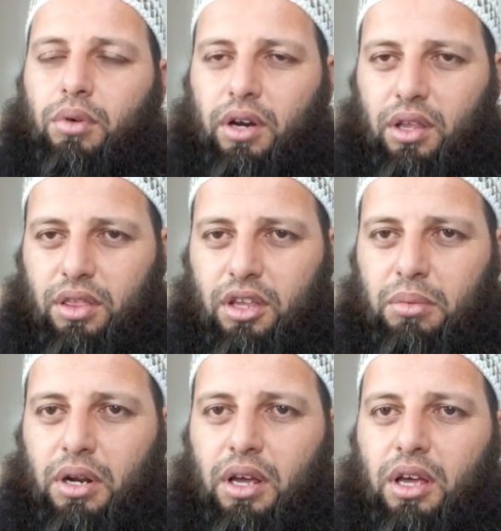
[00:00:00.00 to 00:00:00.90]
وكثير
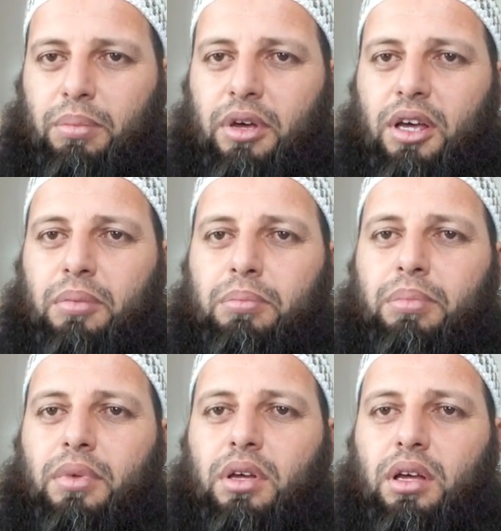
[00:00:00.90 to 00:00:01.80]
من الأحباب
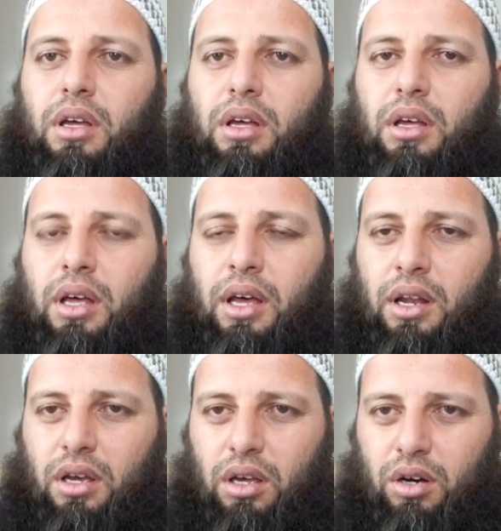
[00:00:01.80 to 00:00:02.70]

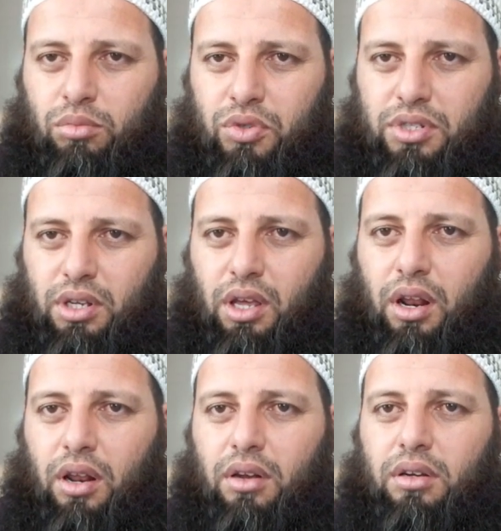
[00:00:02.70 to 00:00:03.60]
أهلكهم السحر